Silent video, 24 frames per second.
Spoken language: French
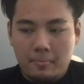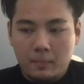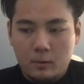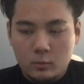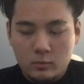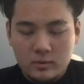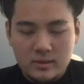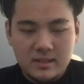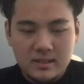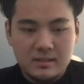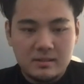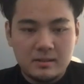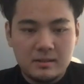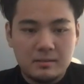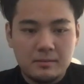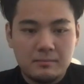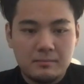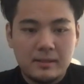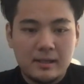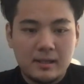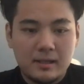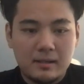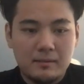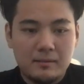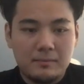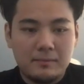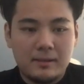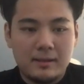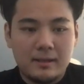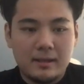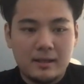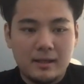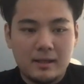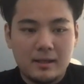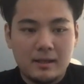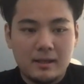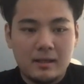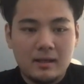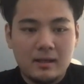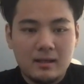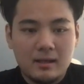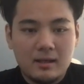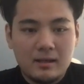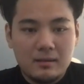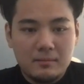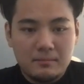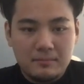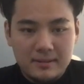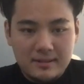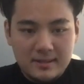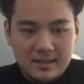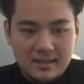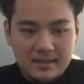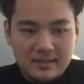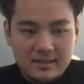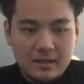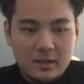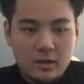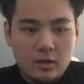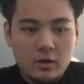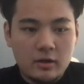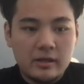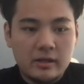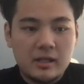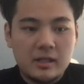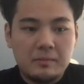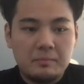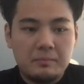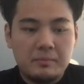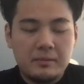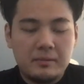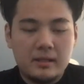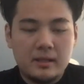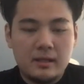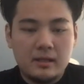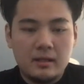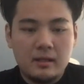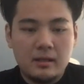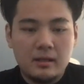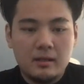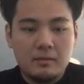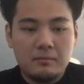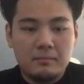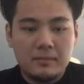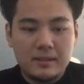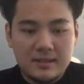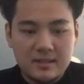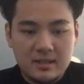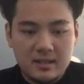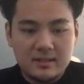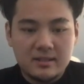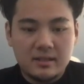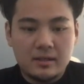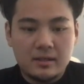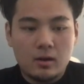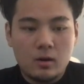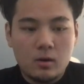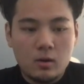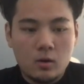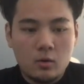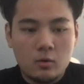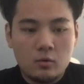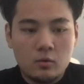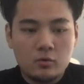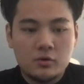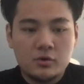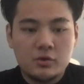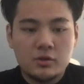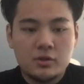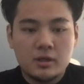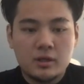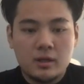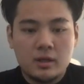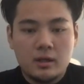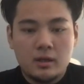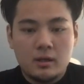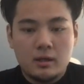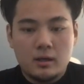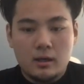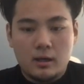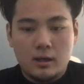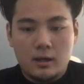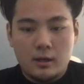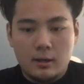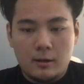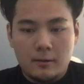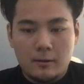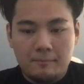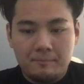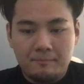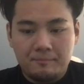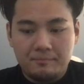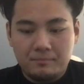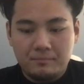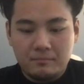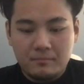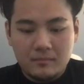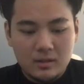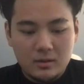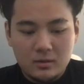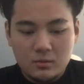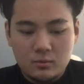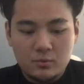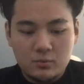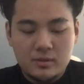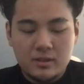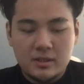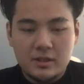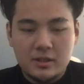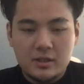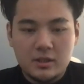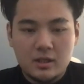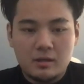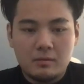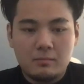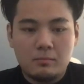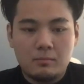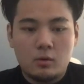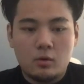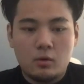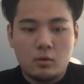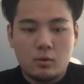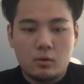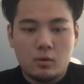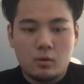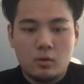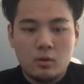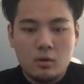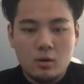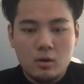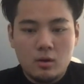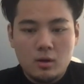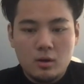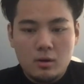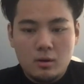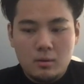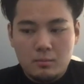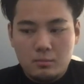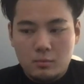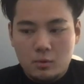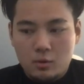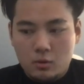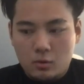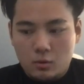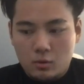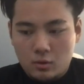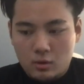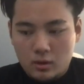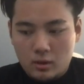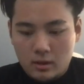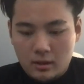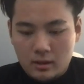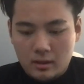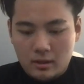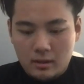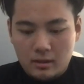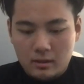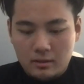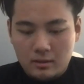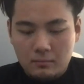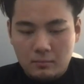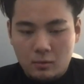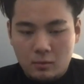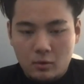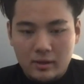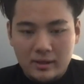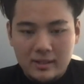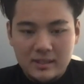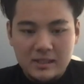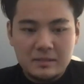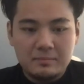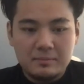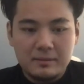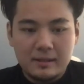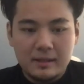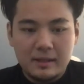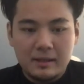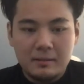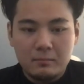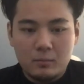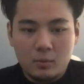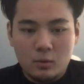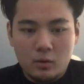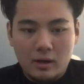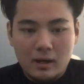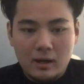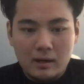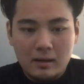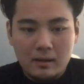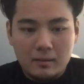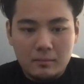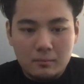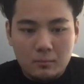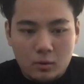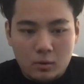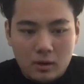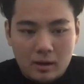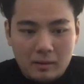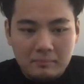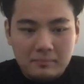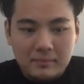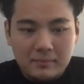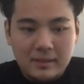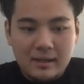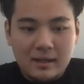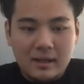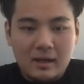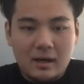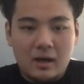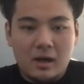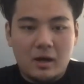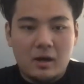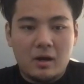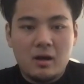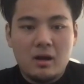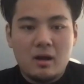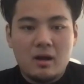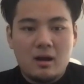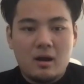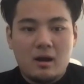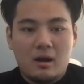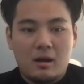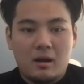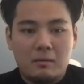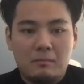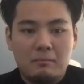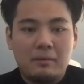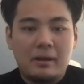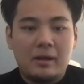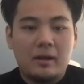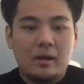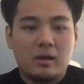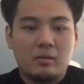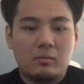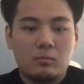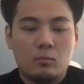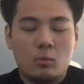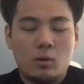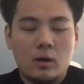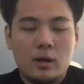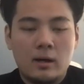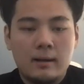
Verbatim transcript: aussi mes, mes, mes anciens coéquipiers, mes anciens coachs. Euh, tous ces gens m'ont, m'ont, inspiré, m'ont, amené à un meilleur moi.